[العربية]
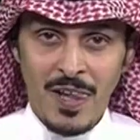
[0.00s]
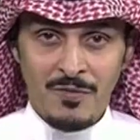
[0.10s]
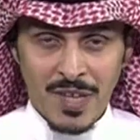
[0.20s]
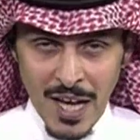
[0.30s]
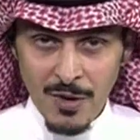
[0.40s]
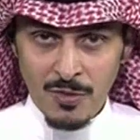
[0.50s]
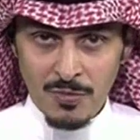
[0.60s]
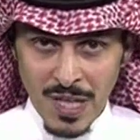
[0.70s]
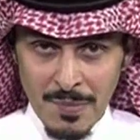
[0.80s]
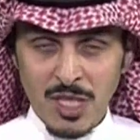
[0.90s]
فكانوا
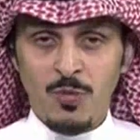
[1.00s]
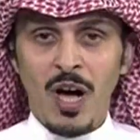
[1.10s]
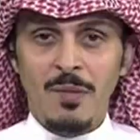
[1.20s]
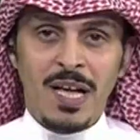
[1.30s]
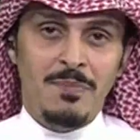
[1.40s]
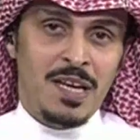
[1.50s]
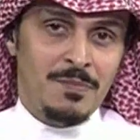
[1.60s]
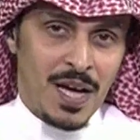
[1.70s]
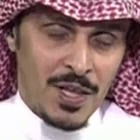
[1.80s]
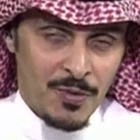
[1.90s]
كمجموعه مكملين
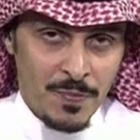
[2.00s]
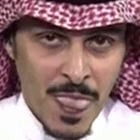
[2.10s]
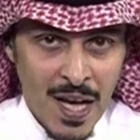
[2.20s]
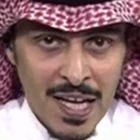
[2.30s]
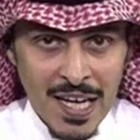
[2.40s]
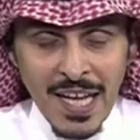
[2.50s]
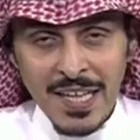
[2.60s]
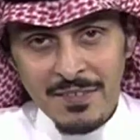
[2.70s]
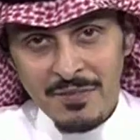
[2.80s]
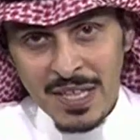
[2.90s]
بعضهم
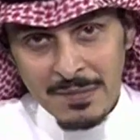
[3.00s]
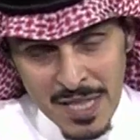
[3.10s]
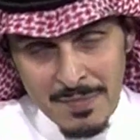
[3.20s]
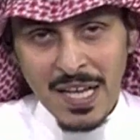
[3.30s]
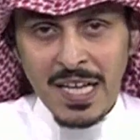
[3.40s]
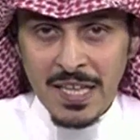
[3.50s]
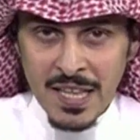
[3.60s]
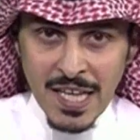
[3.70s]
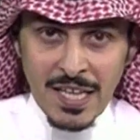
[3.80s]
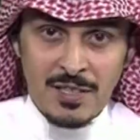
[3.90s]
لكن مثل ما
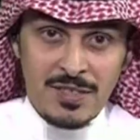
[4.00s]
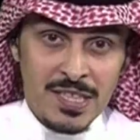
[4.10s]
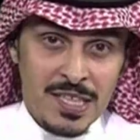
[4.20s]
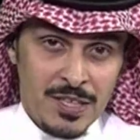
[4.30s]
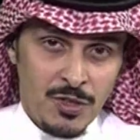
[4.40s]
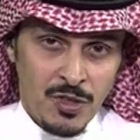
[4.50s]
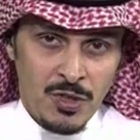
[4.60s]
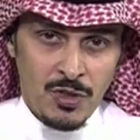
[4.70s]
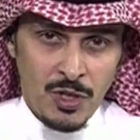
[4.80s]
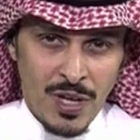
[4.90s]
ذكرت انه
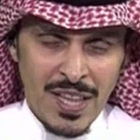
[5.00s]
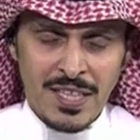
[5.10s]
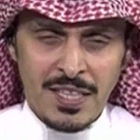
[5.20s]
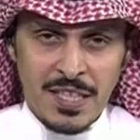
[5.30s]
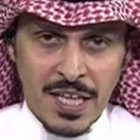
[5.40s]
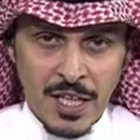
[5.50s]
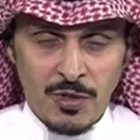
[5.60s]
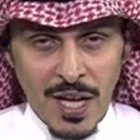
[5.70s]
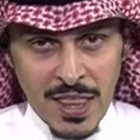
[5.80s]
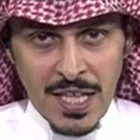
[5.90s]
انه انه كثره التغيير
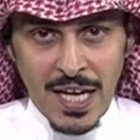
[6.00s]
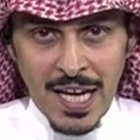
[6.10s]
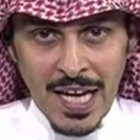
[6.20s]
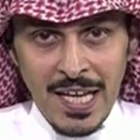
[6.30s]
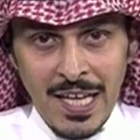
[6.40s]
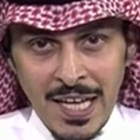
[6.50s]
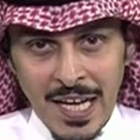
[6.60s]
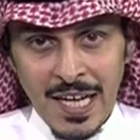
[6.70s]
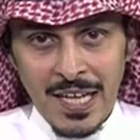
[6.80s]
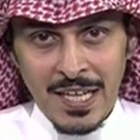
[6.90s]
تؤثر على
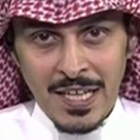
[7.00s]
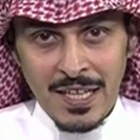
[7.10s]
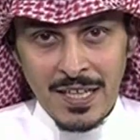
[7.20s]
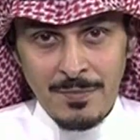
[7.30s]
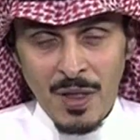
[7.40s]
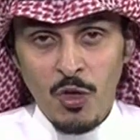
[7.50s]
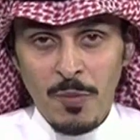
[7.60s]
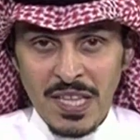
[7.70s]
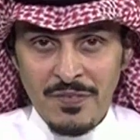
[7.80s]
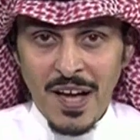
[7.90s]
المنظومه
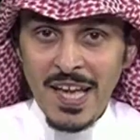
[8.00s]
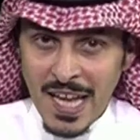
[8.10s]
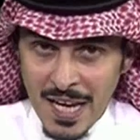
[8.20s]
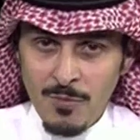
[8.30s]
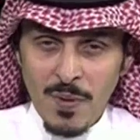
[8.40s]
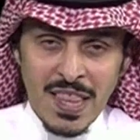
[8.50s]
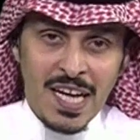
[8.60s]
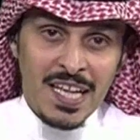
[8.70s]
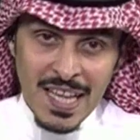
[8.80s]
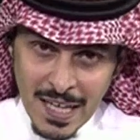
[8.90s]
الدفاعيه اللي هي ممثله
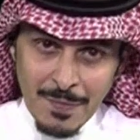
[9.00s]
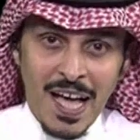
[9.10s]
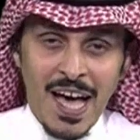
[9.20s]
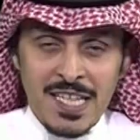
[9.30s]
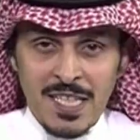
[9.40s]
كذلك بالحارس